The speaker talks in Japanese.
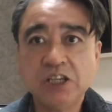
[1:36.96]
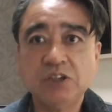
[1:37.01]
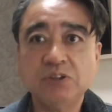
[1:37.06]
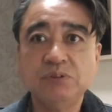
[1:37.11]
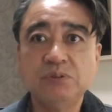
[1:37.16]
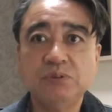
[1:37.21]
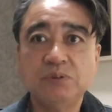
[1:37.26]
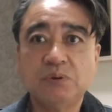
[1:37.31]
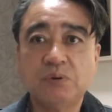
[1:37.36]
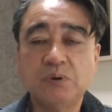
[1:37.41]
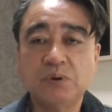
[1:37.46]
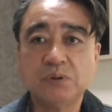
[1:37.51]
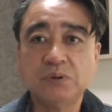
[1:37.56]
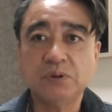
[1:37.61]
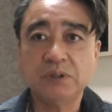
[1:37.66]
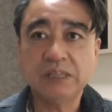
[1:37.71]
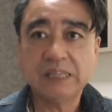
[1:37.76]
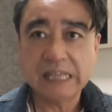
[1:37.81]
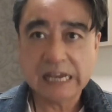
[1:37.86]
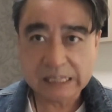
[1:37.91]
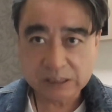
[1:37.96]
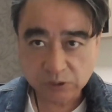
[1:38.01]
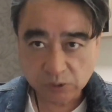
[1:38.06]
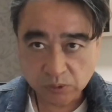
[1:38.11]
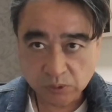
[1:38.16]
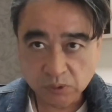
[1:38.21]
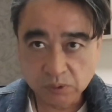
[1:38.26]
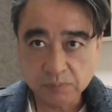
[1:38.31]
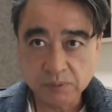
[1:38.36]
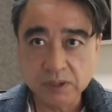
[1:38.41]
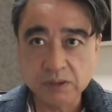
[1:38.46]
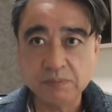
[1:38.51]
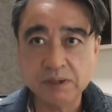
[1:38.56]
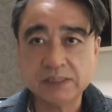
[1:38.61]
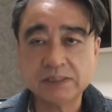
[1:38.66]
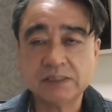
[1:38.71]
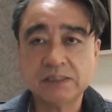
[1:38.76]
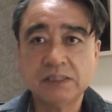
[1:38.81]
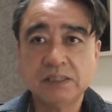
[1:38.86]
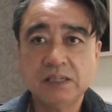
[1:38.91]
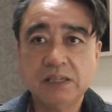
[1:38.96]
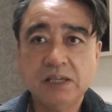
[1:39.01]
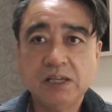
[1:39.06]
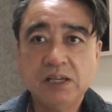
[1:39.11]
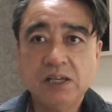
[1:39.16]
いうことだと思います。